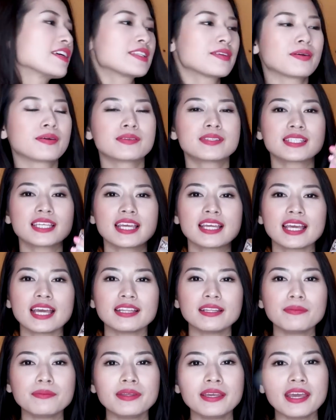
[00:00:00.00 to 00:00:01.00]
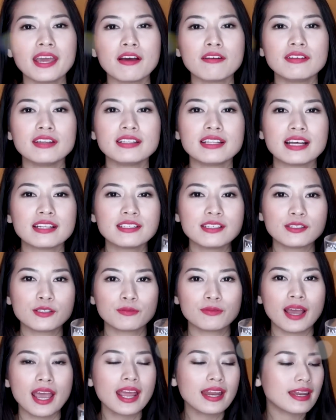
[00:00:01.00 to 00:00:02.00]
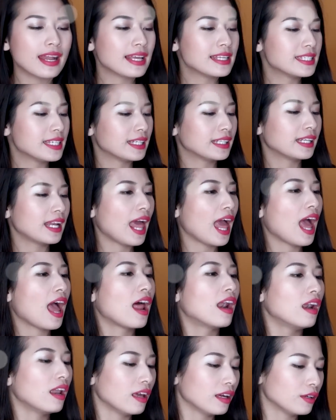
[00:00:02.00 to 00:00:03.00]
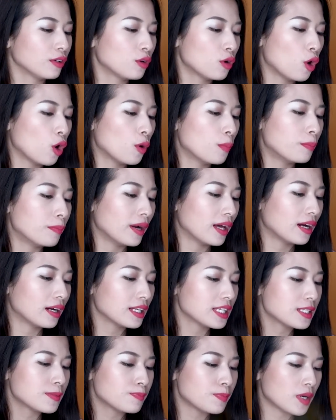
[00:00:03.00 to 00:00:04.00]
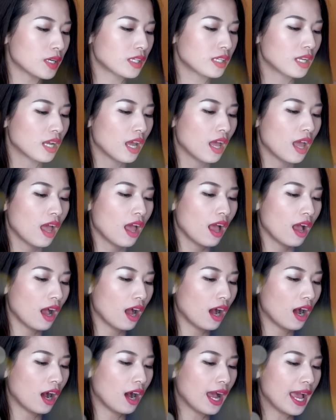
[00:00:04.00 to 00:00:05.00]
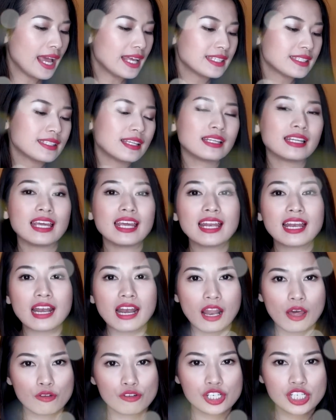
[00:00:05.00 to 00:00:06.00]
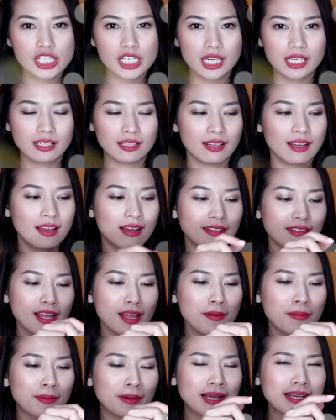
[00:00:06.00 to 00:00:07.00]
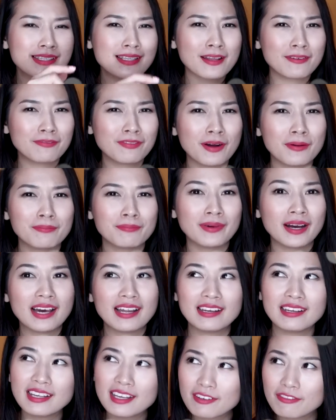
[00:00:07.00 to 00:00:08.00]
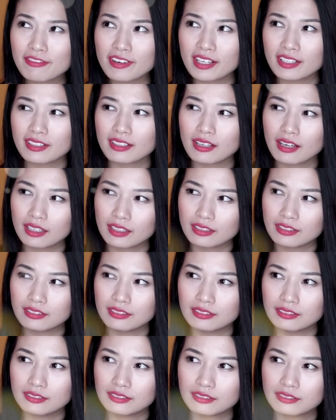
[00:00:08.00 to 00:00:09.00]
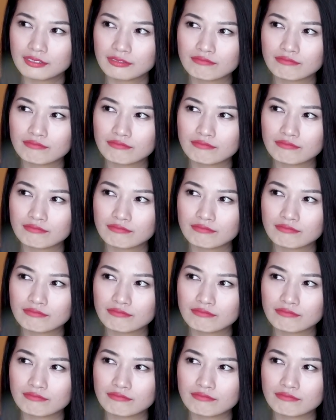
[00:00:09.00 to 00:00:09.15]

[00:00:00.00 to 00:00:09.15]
Và sản phẩm skincare tiếp theo Ly đã sử dụng hết đấy chính là Lancome Blanc Expert uh, ờ, Essence in Lotion Đây là cái sản phẩm mà Ly phải gần